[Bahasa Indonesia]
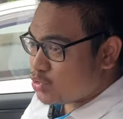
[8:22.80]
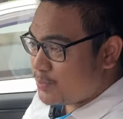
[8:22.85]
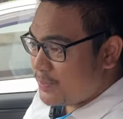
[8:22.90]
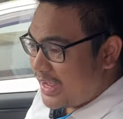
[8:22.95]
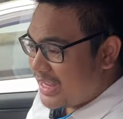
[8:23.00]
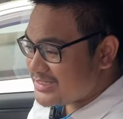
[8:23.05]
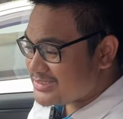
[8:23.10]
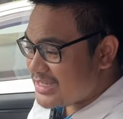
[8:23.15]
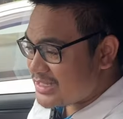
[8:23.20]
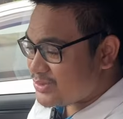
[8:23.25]

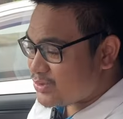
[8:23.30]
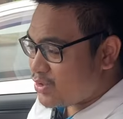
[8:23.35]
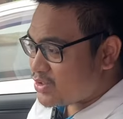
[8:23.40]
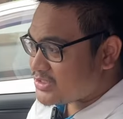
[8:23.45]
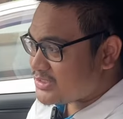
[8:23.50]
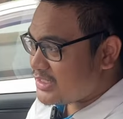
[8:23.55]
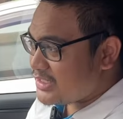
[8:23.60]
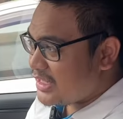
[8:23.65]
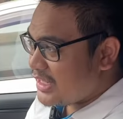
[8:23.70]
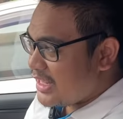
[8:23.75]
PS dan
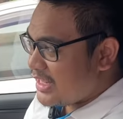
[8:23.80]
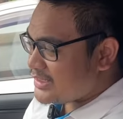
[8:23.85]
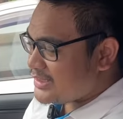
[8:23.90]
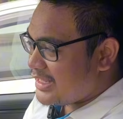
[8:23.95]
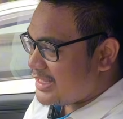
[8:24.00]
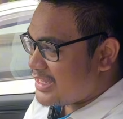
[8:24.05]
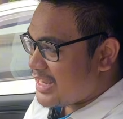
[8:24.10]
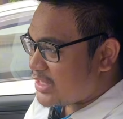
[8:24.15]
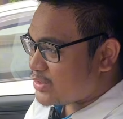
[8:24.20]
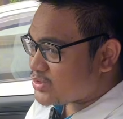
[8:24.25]
torsi
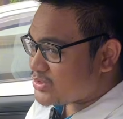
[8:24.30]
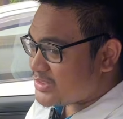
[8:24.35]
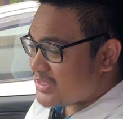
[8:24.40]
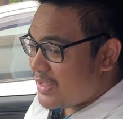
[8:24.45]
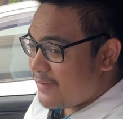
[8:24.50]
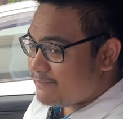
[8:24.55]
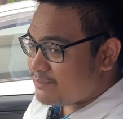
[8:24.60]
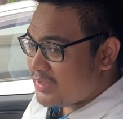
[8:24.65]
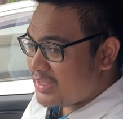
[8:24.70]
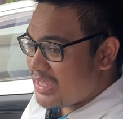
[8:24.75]

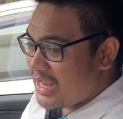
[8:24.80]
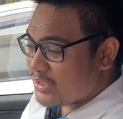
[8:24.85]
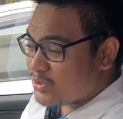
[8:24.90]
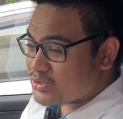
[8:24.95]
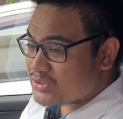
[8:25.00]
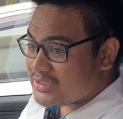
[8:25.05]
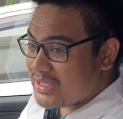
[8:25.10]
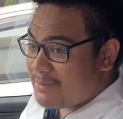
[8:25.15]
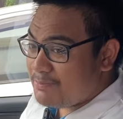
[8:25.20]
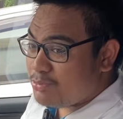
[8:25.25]

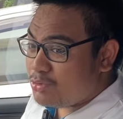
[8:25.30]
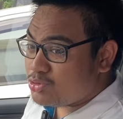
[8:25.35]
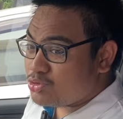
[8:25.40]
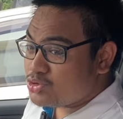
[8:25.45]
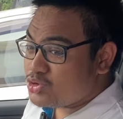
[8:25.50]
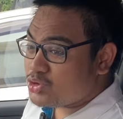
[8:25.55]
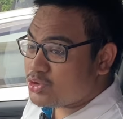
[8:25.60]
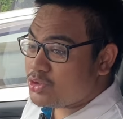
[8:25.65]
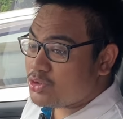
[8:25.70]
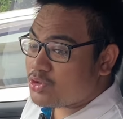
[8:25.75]
367
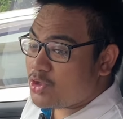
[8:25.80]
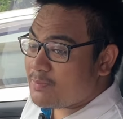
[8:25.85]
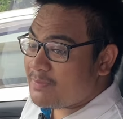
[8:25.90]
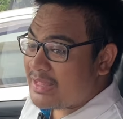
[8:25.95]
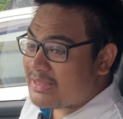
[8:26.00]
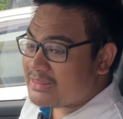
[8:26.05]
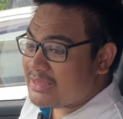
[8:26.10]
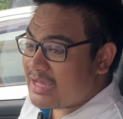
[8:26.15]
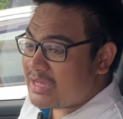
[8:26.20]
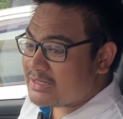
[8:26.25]

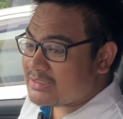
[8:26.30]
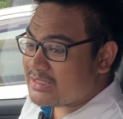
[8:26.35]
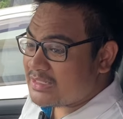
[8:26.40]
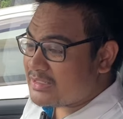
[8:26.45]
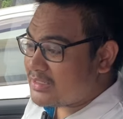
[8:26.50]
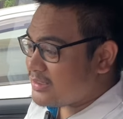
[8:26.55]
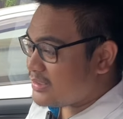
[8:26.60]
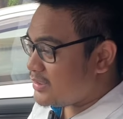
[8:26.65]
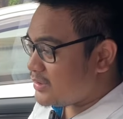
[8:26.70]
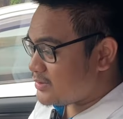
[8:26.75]
Nm.
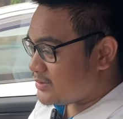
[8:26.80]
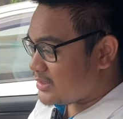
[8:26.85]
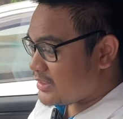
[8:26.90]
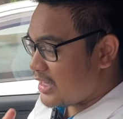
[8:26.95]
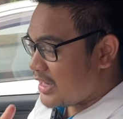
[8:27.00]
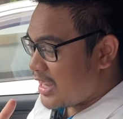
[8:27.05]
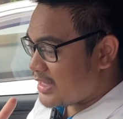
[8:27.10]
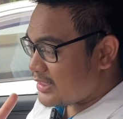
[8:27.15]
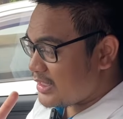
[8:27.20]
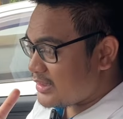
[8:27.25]
Jadi ini
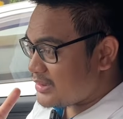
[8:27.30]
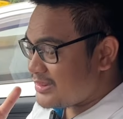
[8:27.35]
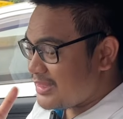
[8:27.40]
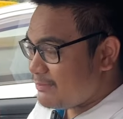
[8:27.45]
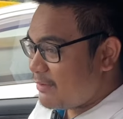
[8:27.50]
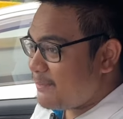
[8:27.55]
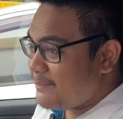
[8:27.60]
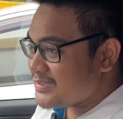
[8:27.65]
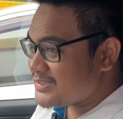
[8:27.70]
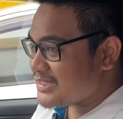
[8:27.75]
tenaganya
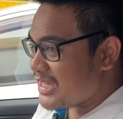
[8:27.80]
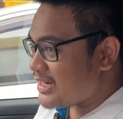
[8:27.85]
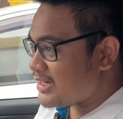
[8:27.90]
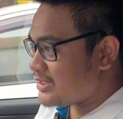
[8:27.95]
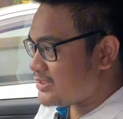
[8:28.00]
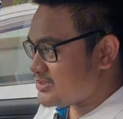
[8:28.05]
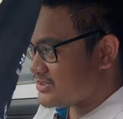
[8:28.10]
lebih besar,